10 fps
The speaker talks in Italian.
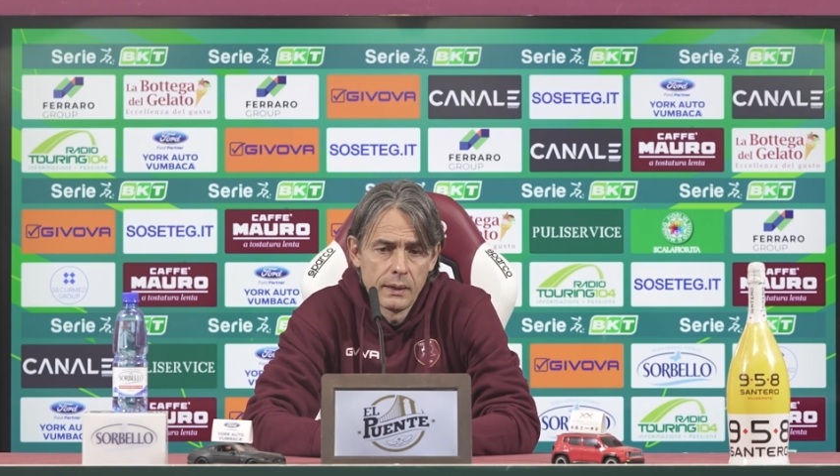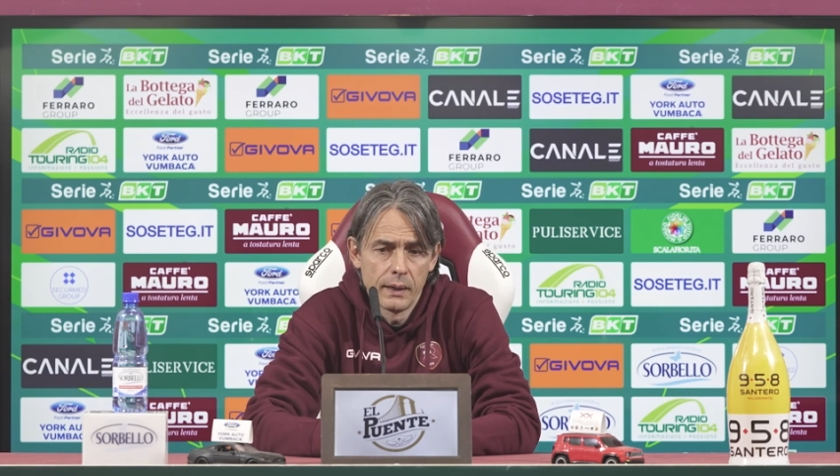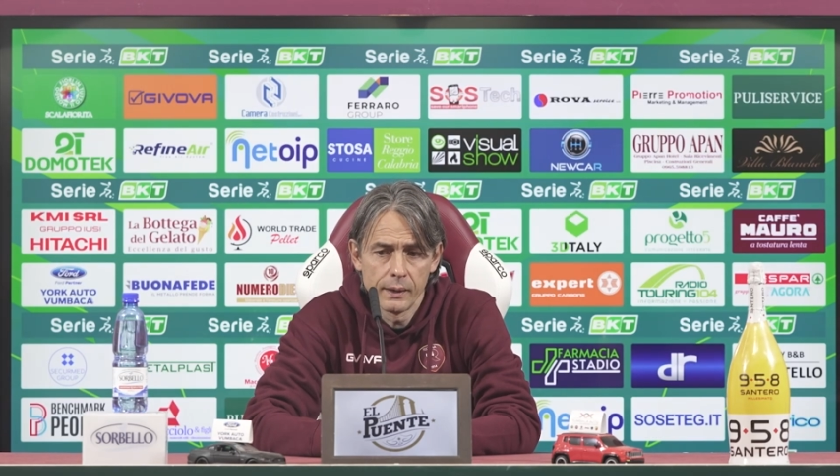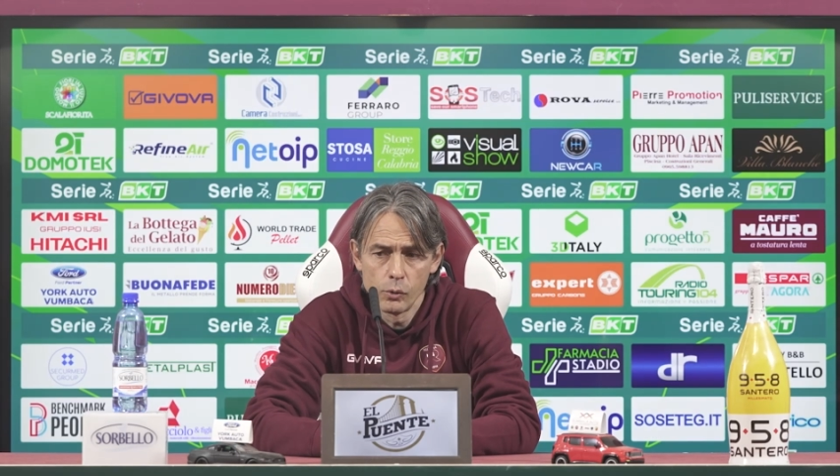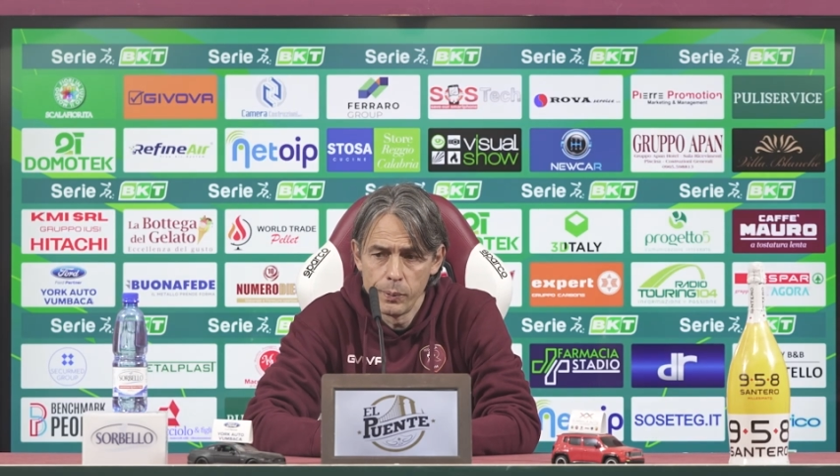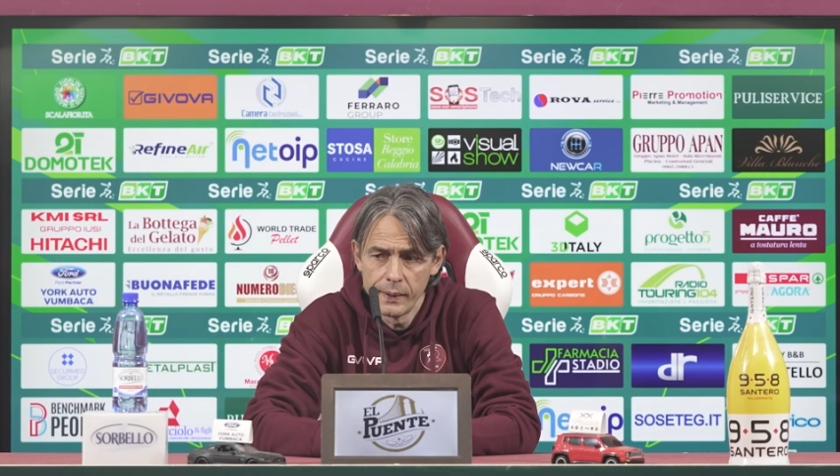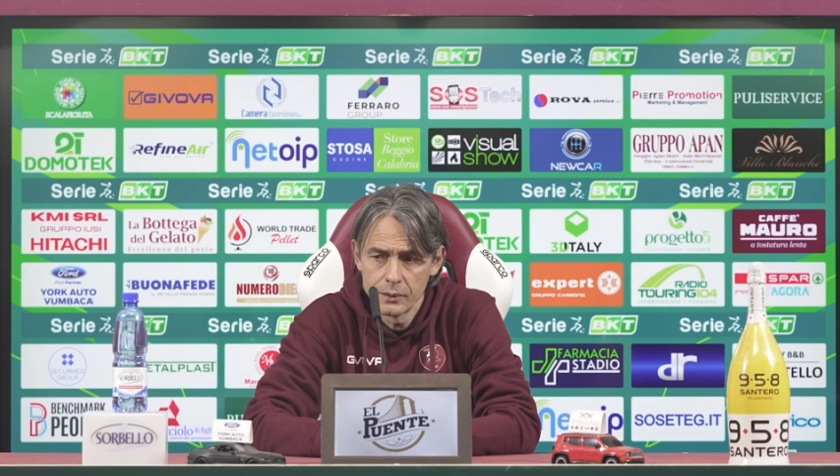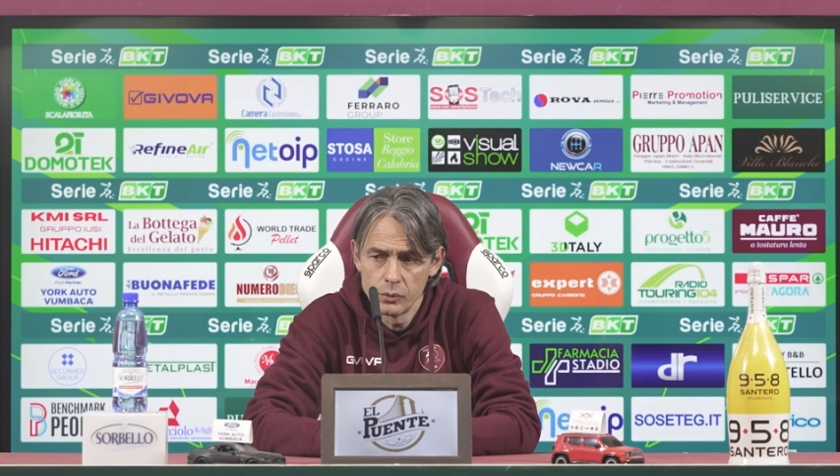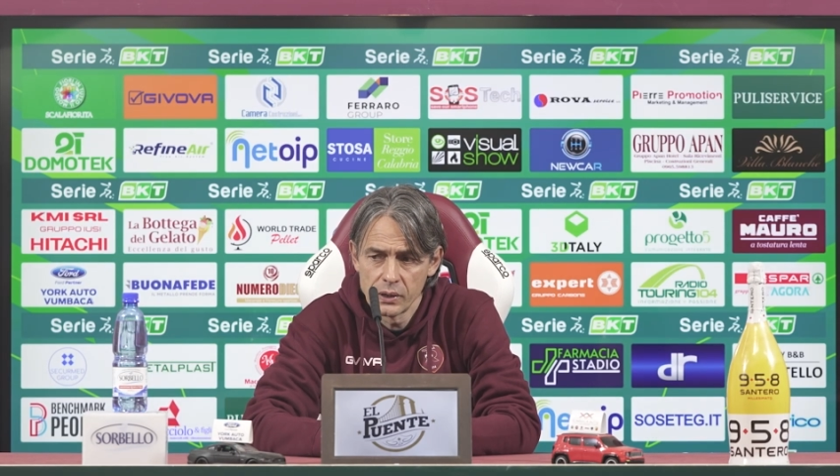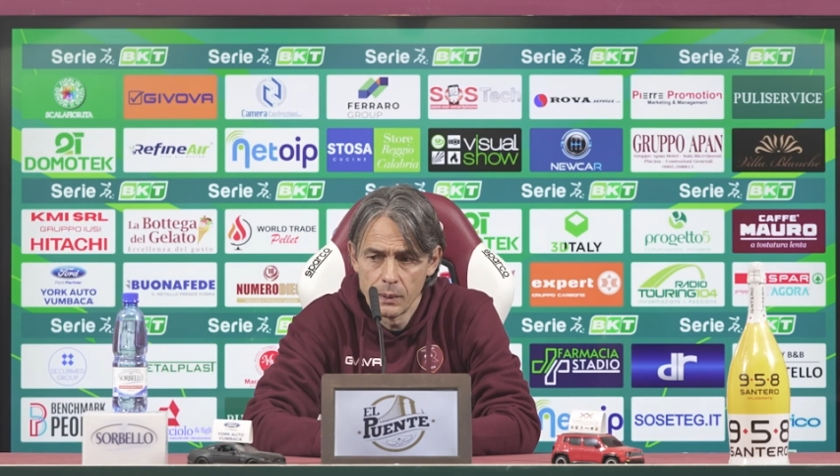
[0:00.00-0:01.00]
ha
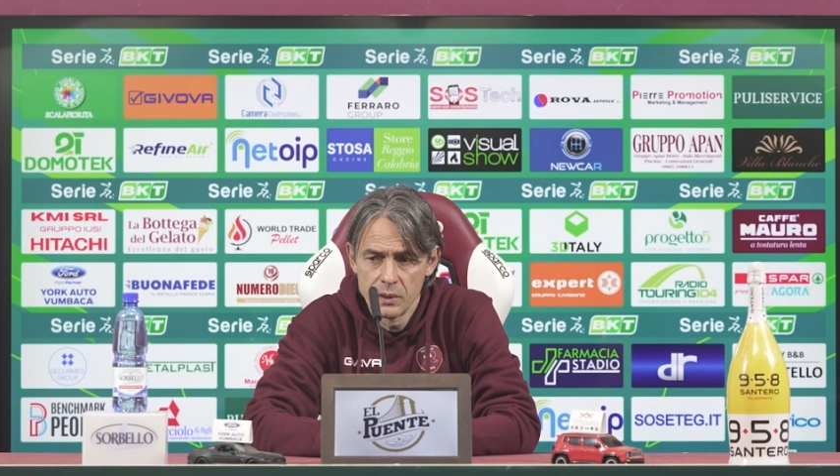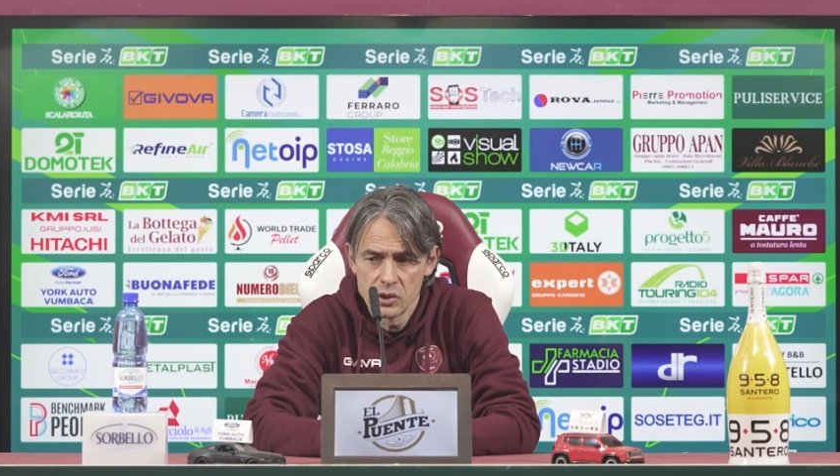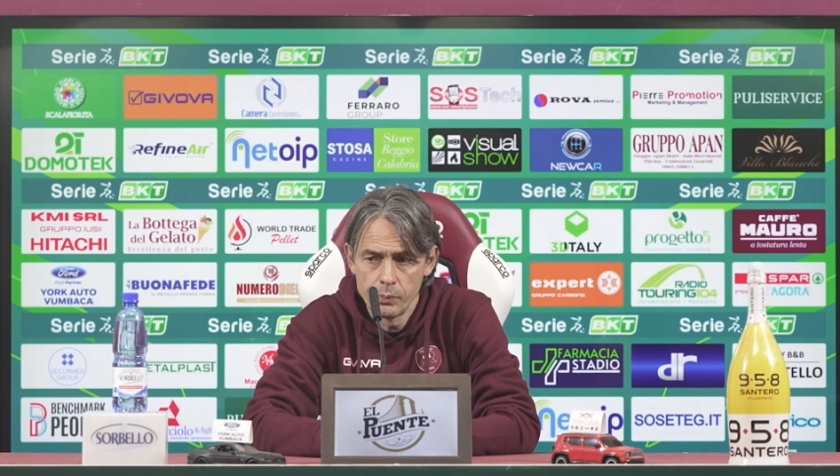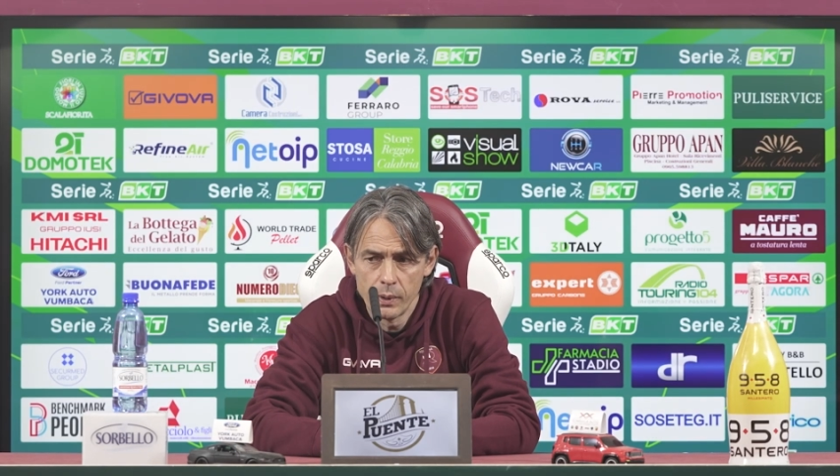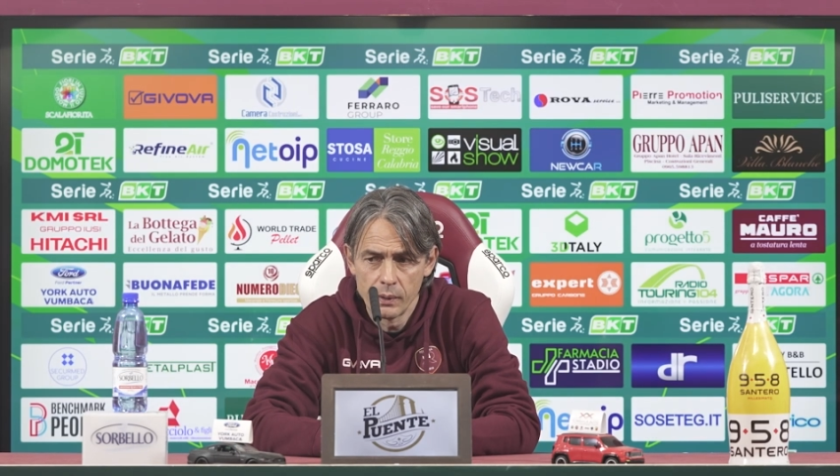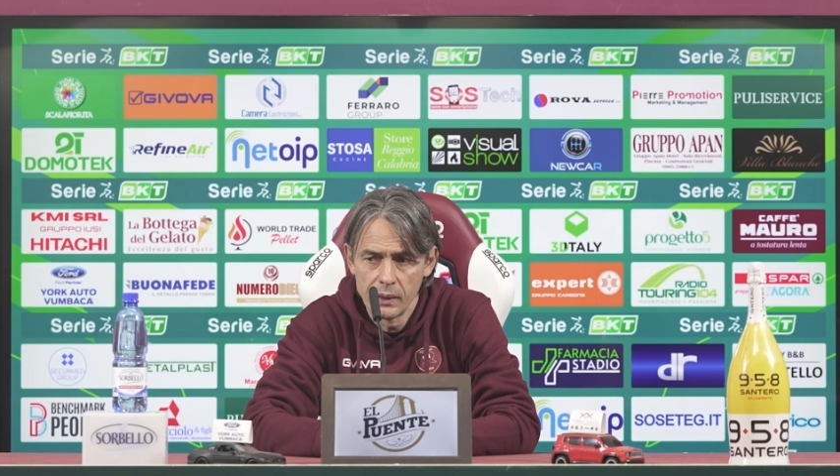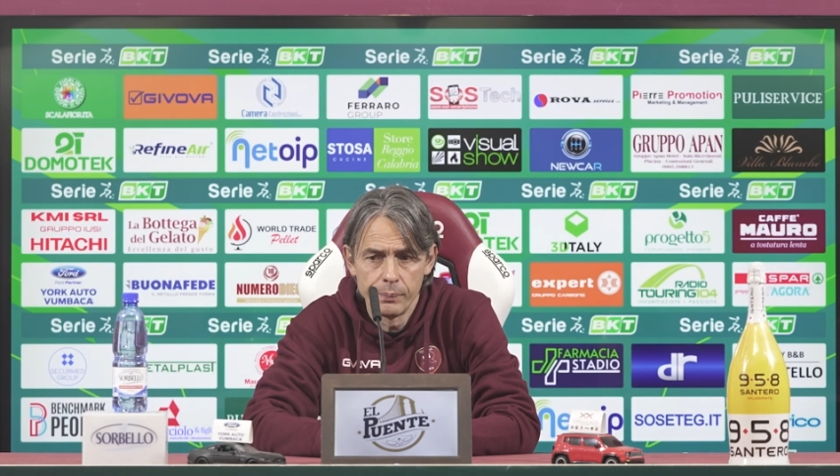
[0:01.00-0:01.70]
recuperato tre mesi prima del